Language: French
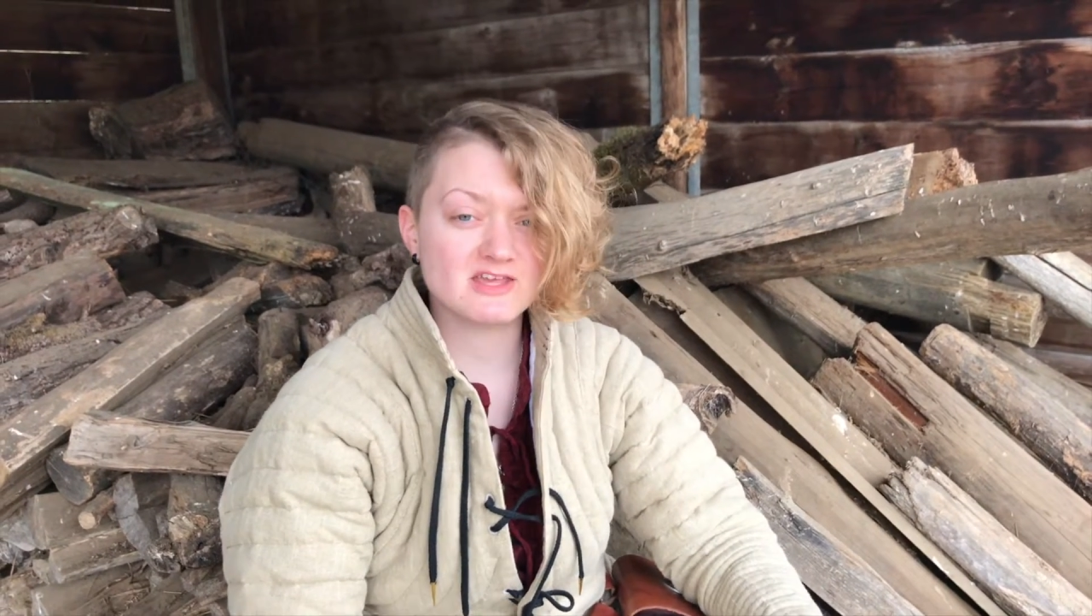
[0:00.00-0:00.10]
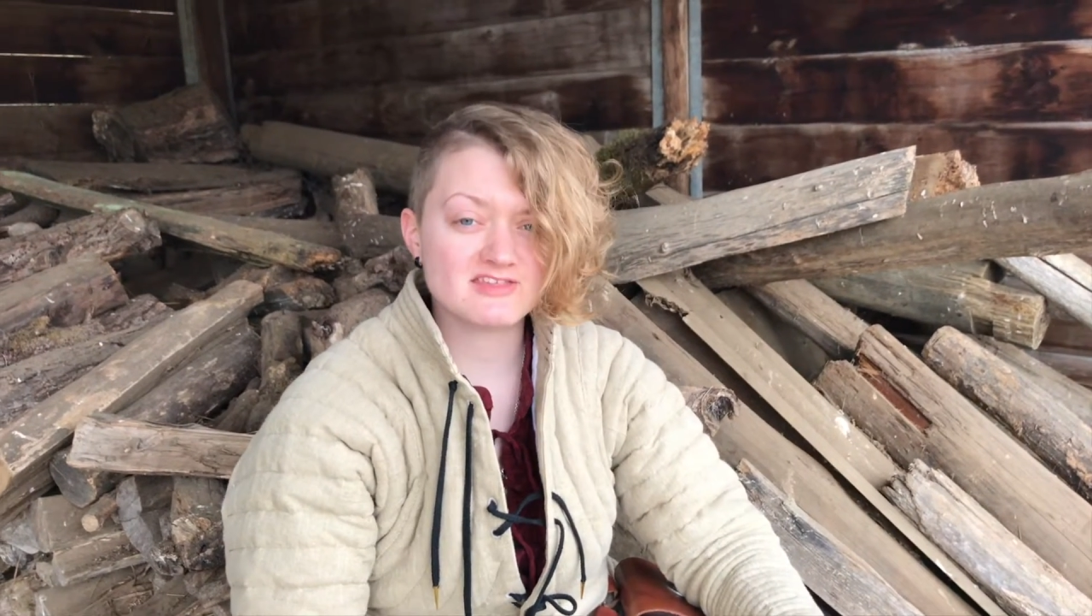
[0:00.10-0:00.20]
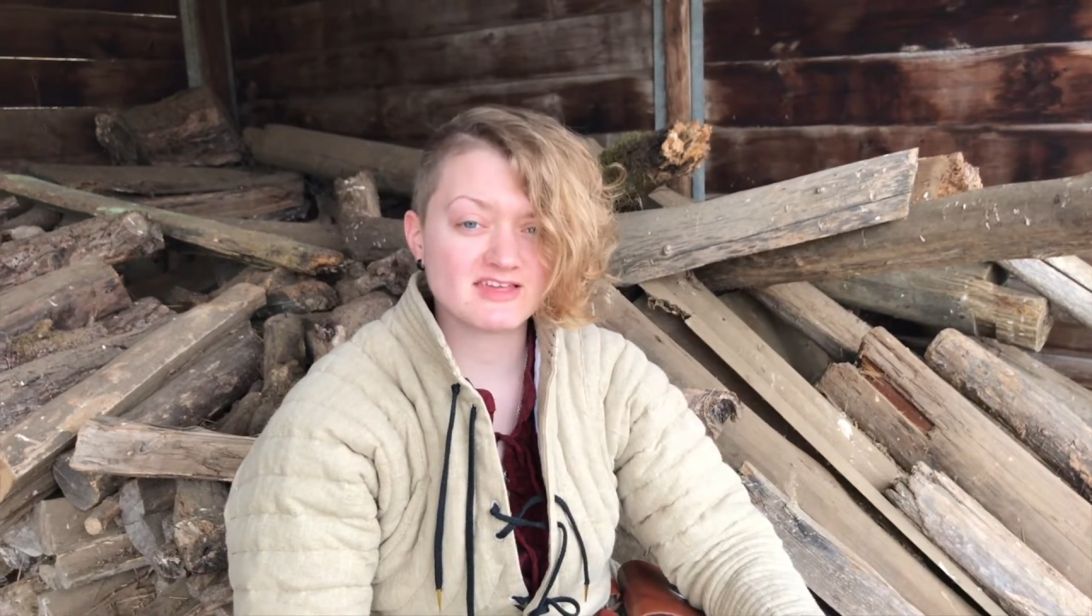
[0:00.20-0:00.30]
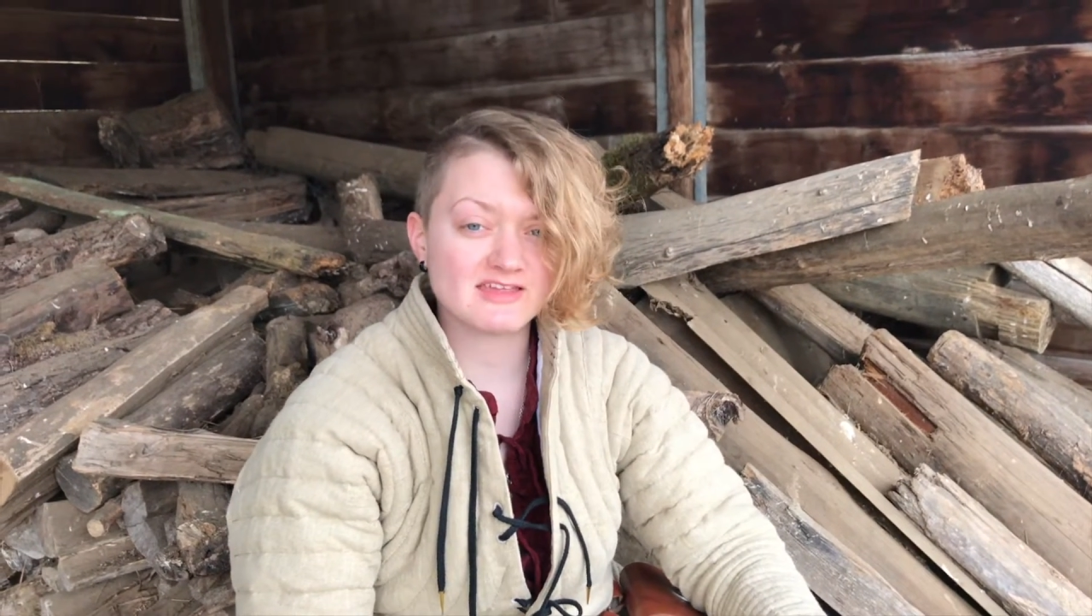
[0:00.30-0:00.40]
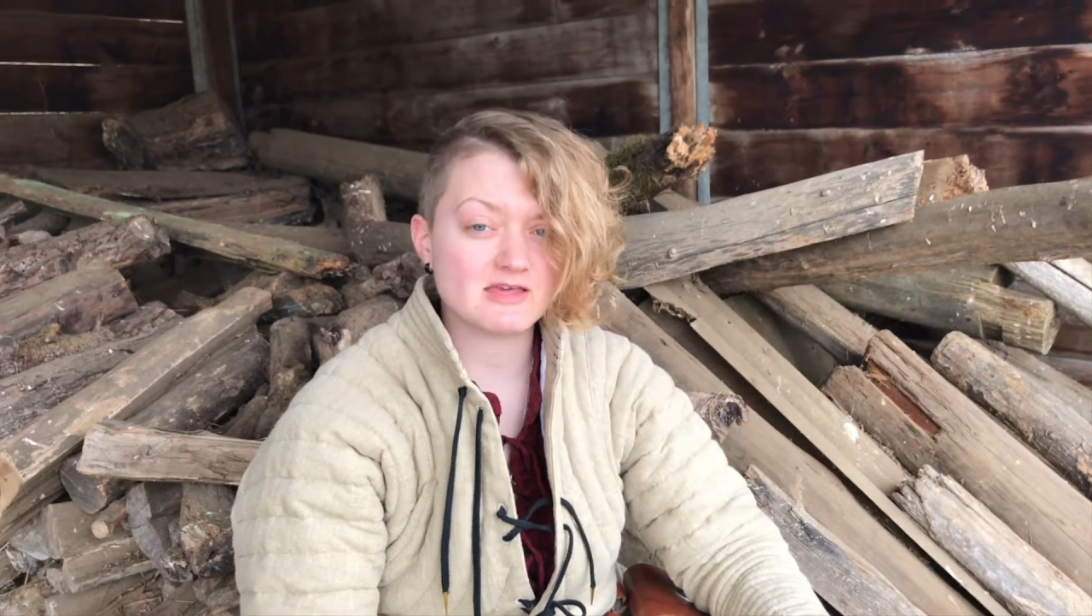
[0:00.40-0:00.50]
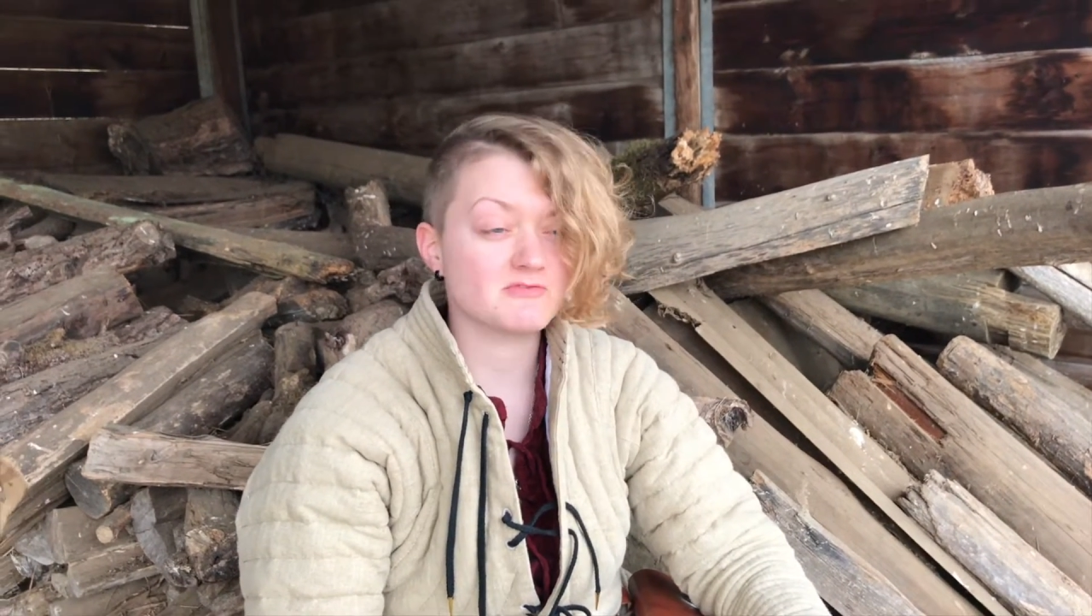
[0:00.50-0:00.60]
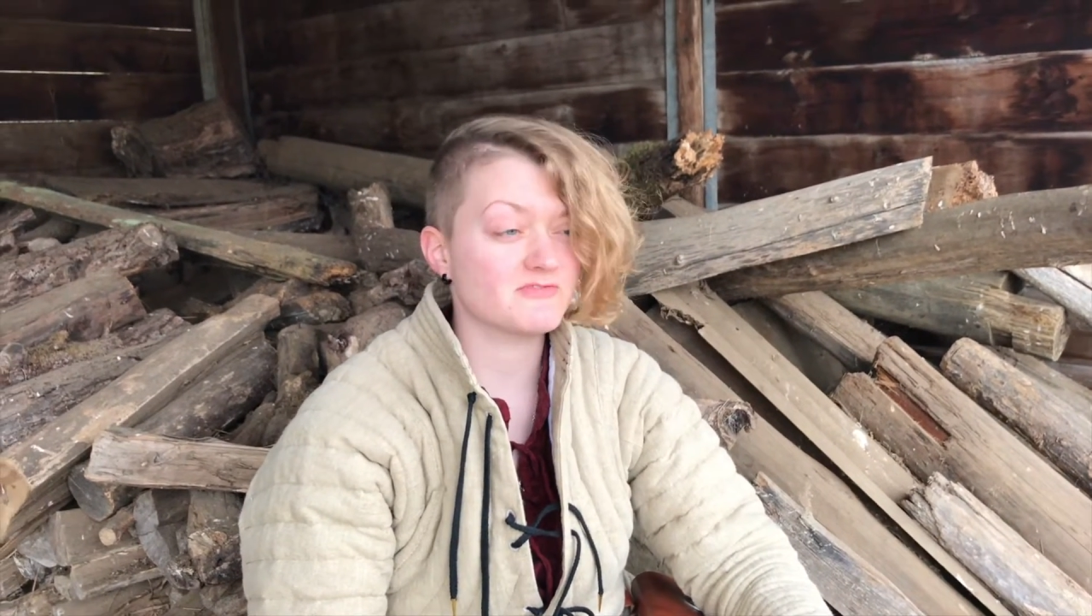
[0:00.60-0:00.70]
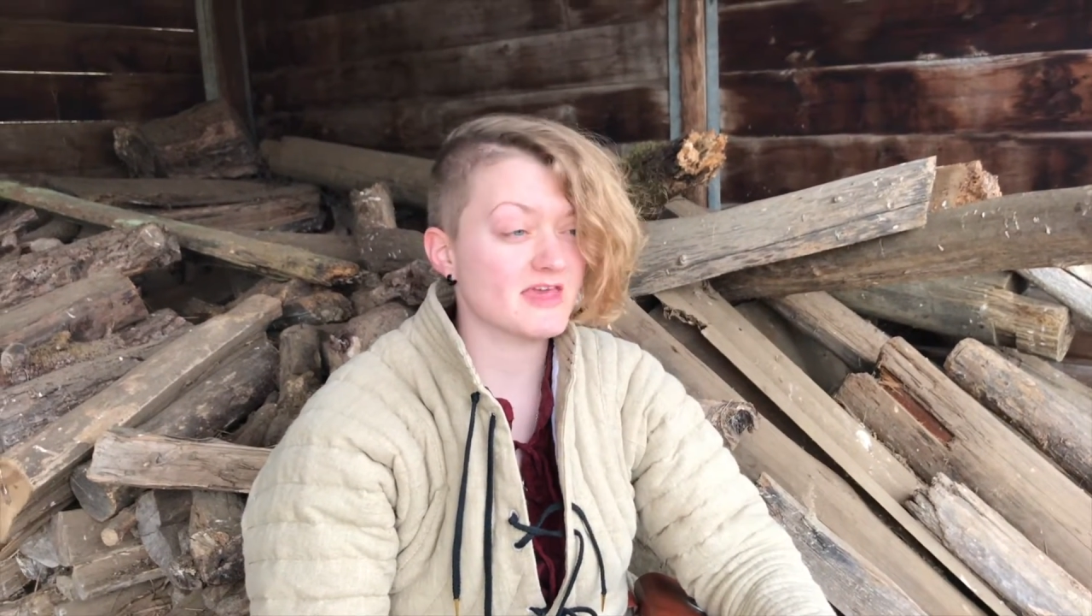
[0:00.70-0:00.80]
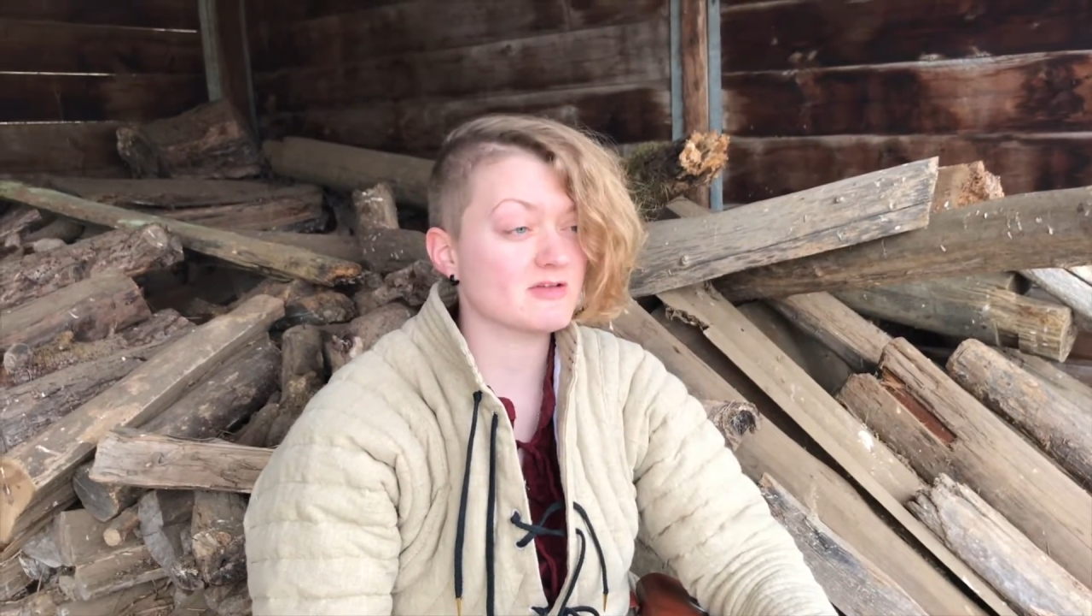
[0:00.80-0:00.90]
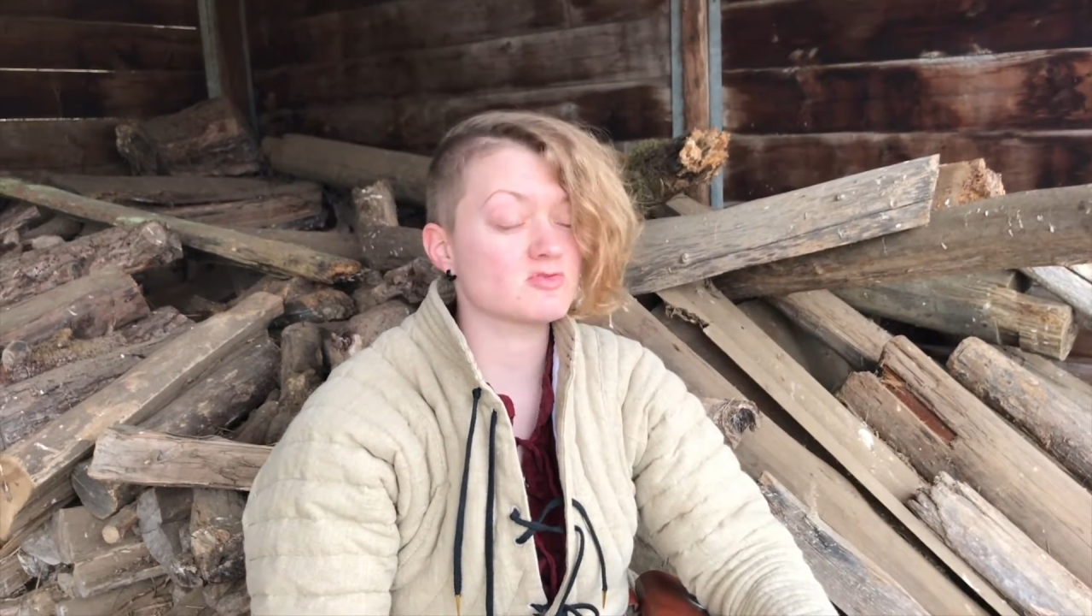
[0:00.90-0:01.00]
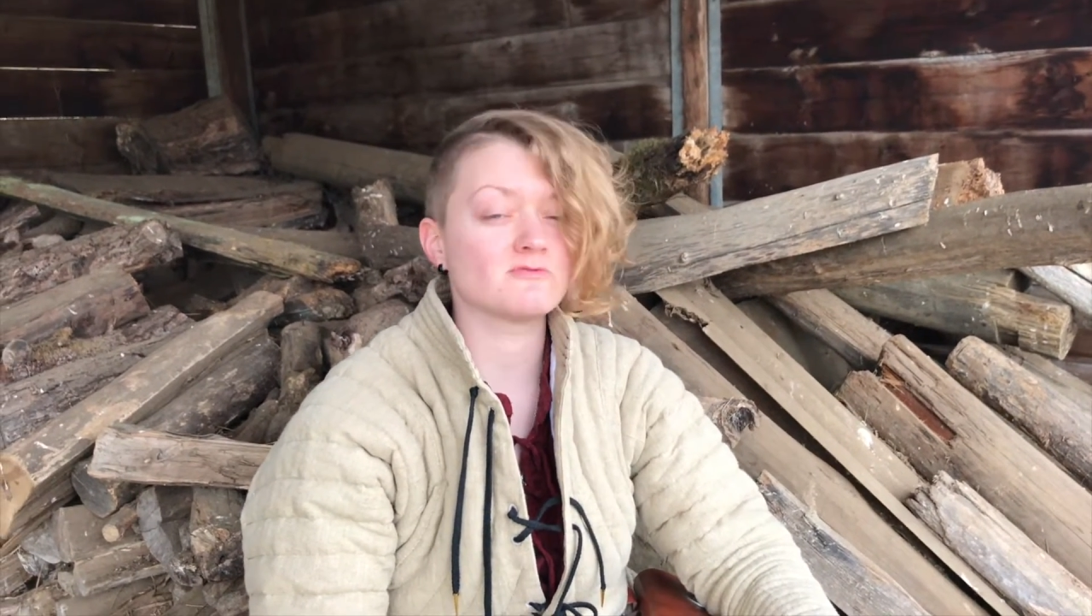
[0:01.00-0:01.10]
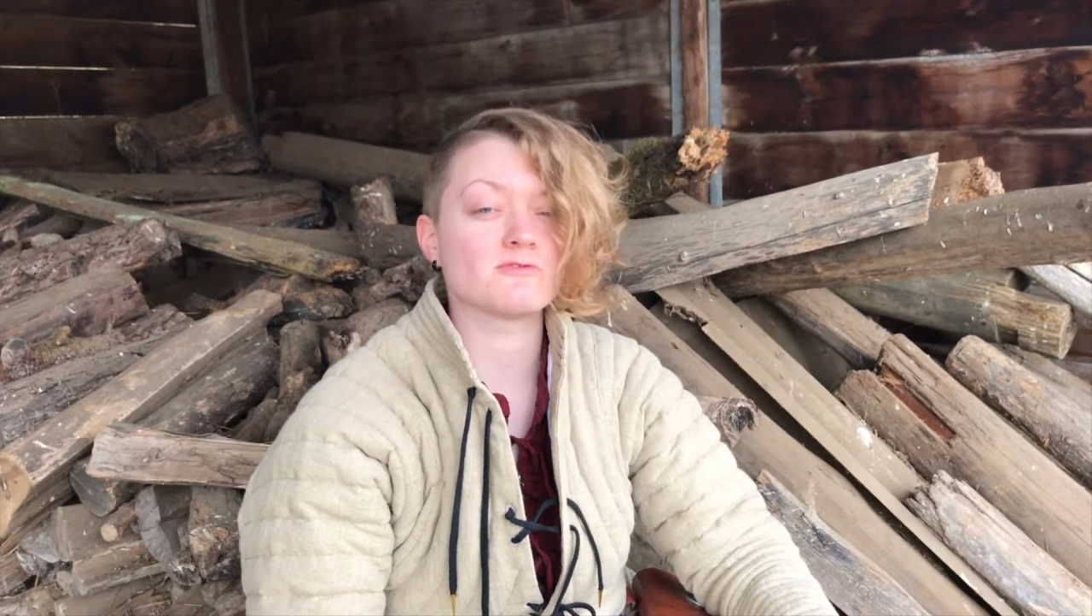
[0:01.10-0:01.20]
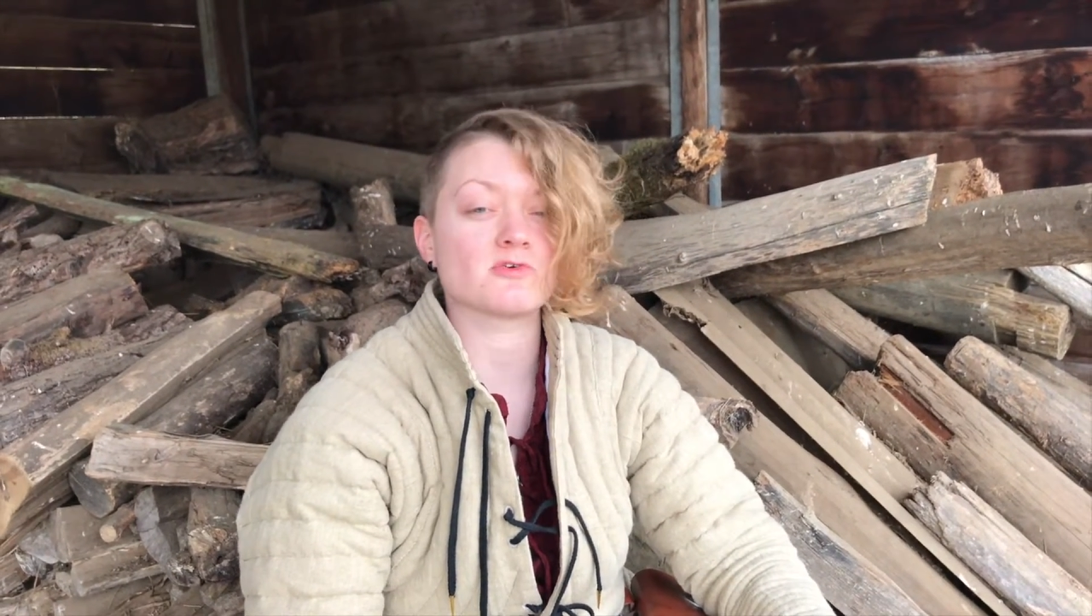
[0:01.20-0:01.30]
destrier vient du vieux